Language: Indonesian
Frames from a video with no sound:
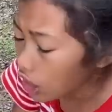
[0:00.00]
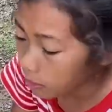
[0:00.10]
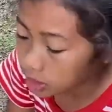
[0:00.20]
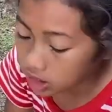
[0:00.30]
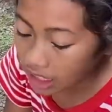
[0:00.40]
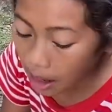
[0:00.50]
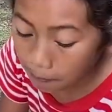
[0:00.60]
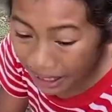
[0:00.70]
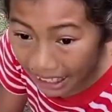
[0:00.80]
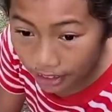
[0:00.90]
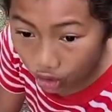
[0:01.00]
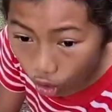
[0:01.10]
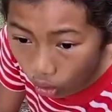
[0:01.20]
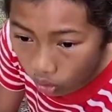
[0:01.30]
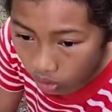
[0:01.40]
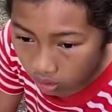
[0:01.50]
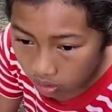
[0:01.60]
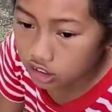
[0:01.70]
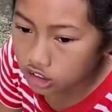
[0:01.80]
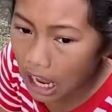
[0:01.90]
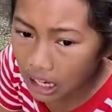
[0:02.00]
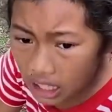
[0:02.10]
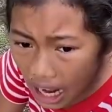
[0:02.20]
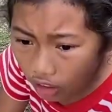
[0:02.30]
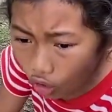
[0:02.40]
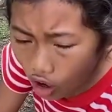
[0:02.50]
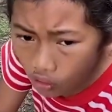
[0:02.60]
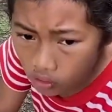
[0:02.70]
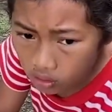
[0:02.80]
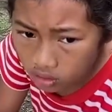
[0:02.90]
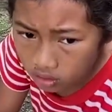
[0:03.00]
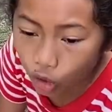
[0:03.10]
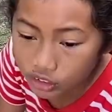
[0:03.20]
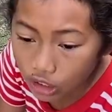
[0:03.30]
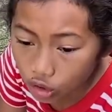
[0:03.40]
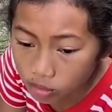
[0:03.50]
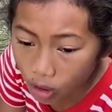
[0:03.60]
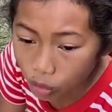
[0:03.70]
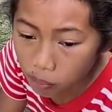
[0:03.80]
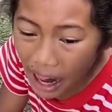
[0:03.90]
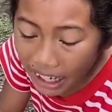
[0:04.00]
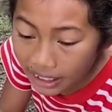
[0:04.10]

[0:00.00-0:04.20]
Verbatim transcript: Pokoknya aku nggak bisa sabar, Ayu. Kesal sekali aku. Pokoknya aku mau